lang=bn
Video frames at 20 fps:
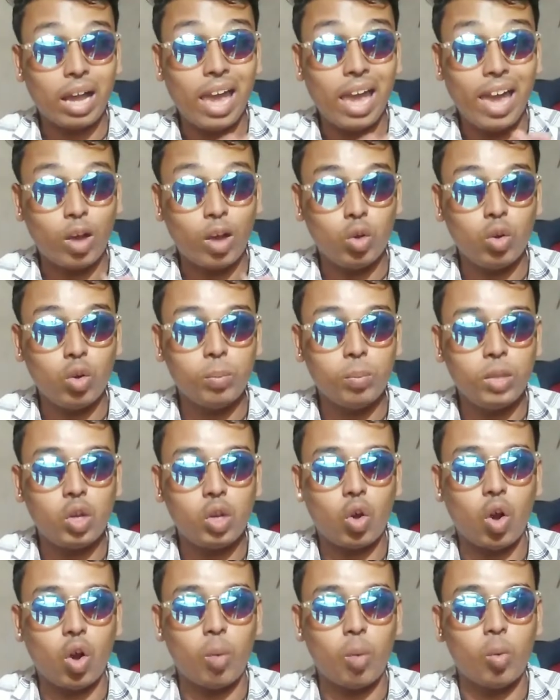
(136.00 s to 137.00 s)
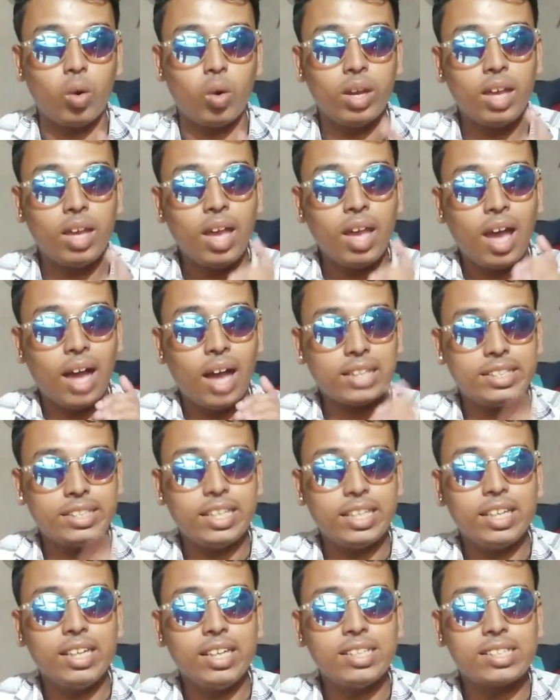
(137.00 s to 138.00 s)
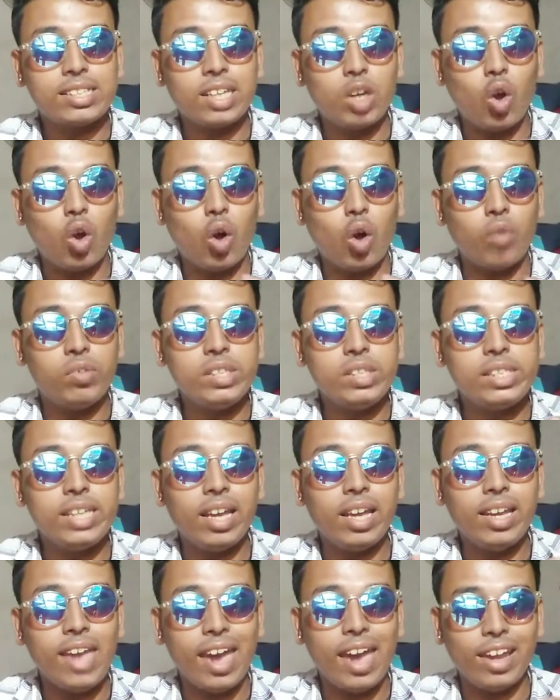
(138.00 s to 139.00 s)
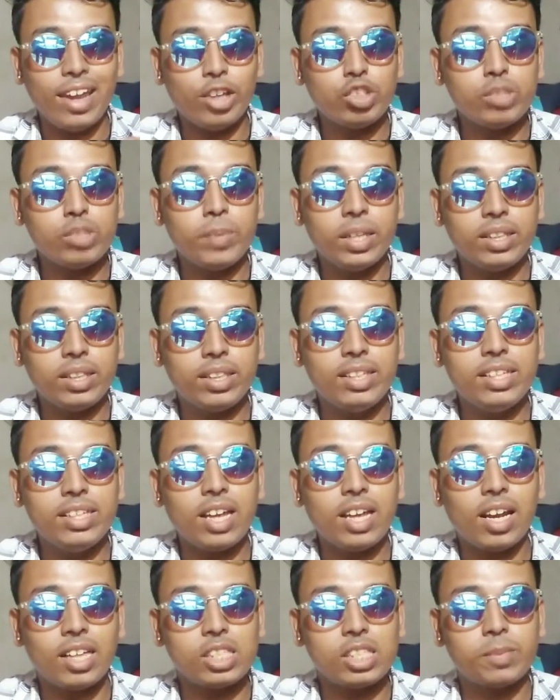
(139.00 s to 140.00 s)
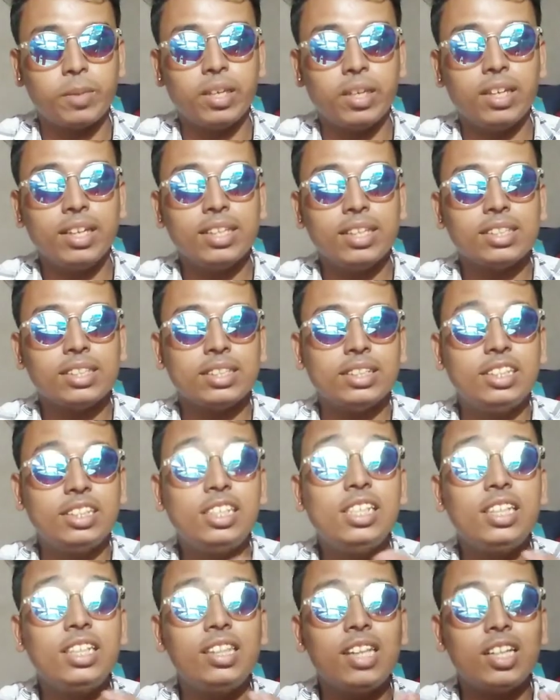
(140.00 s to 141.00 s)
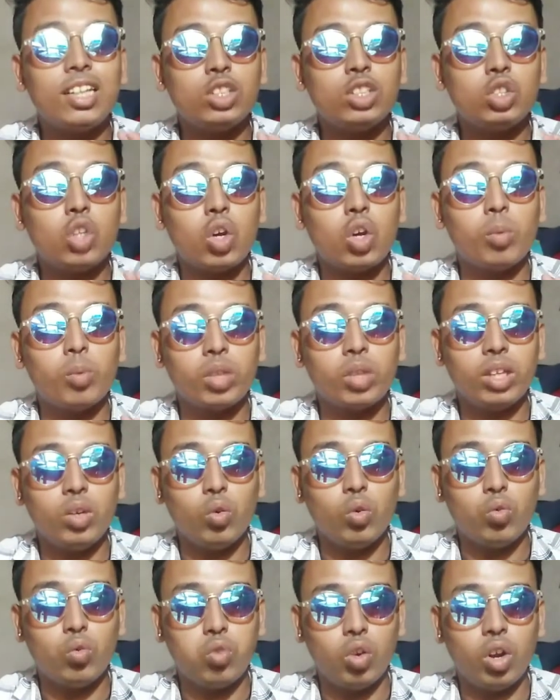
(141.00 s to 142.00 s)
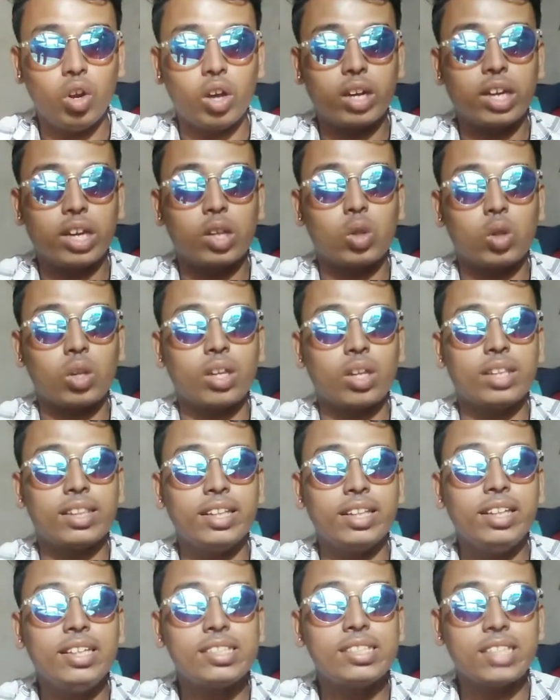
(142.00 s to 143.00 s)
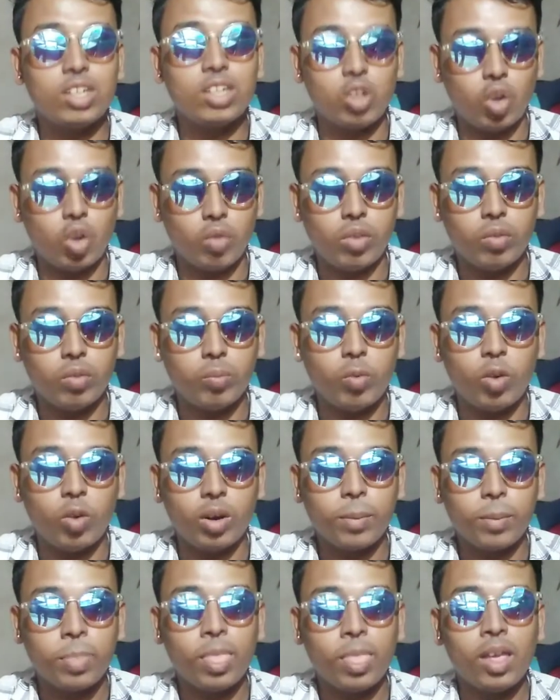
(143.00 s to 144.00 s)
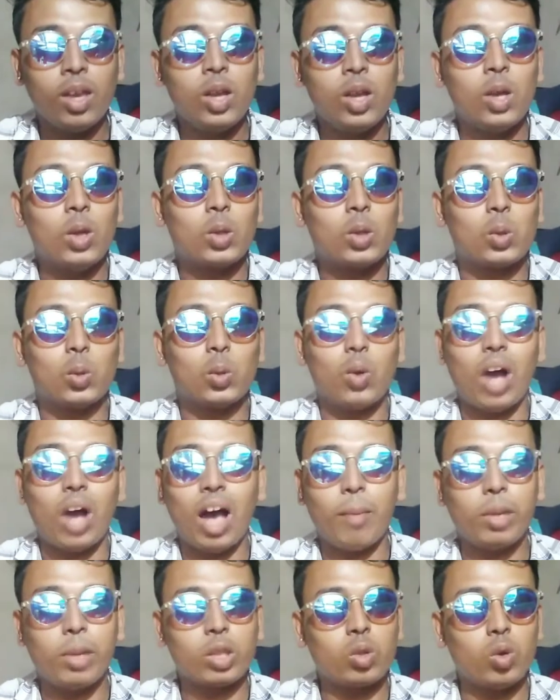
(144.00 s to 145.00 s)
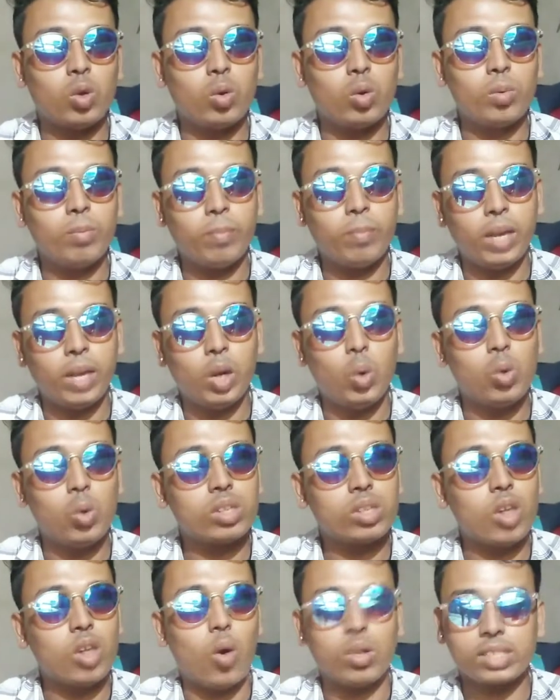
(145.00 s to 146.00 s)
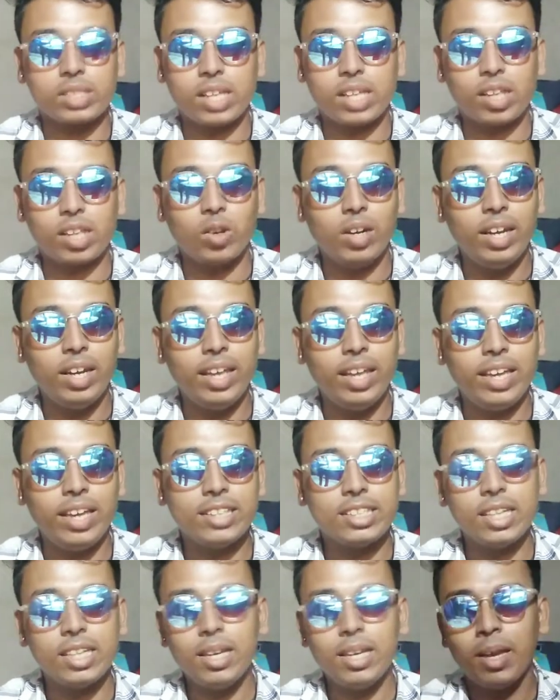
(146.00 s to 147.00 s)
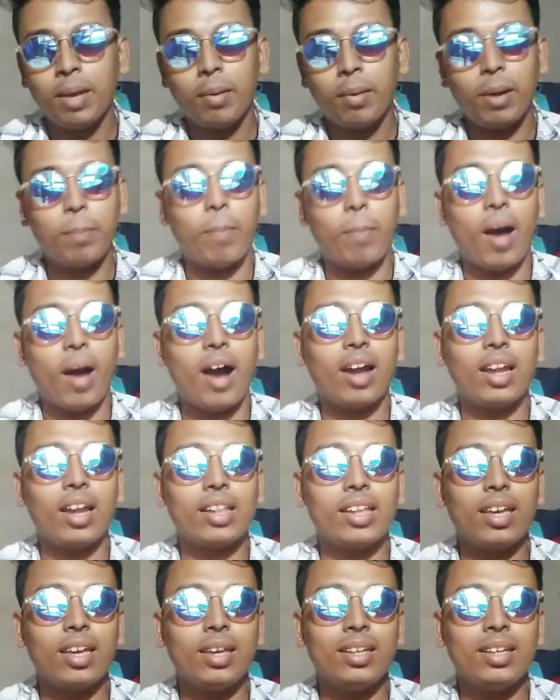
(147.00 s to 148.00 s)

এখন অবধি খবর আর চেঙ্গিসের অফিসিয়াল অ্যানাউন্সমেন্ট টিজার আসবে জিদ্দার জন্মদিন উপলক্ষে তথা তিরিশে নভেম্বর তো আমার তো মানে লুকটা অসাধারণ লেগেছে মানে বাংলাতে